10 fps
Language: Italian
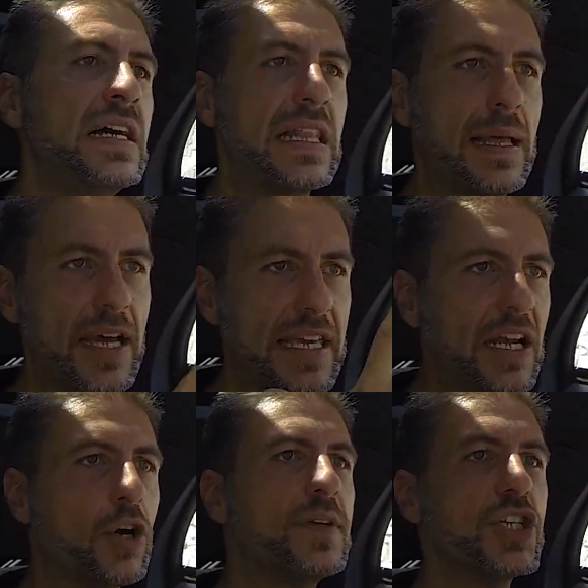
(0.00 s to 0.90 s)
la
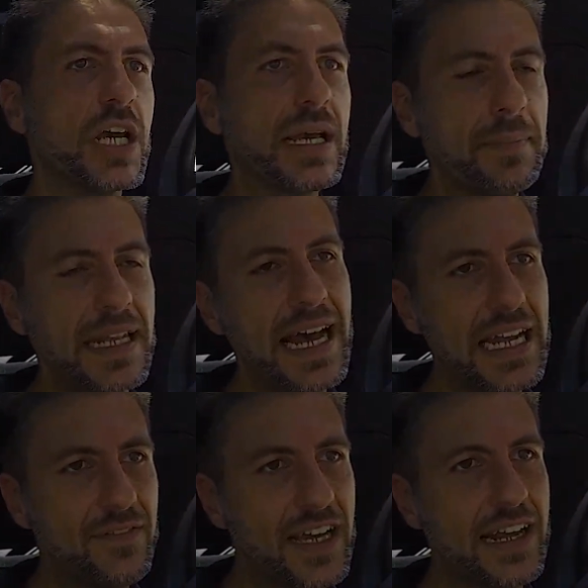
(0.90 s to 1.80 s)
macchina comincia a
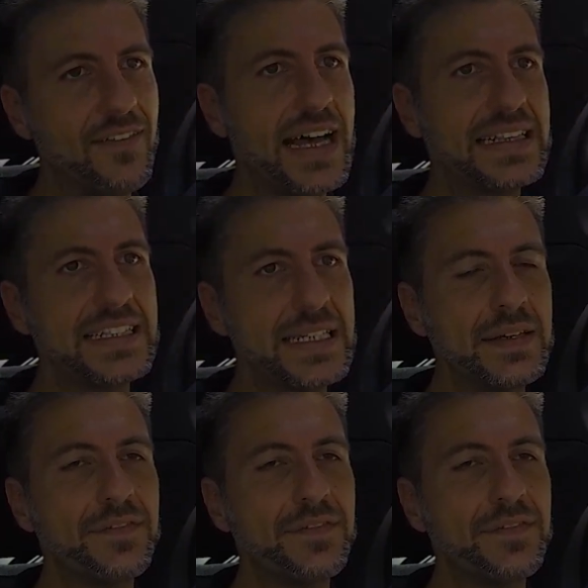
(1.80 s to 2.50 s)
camminare va in avanti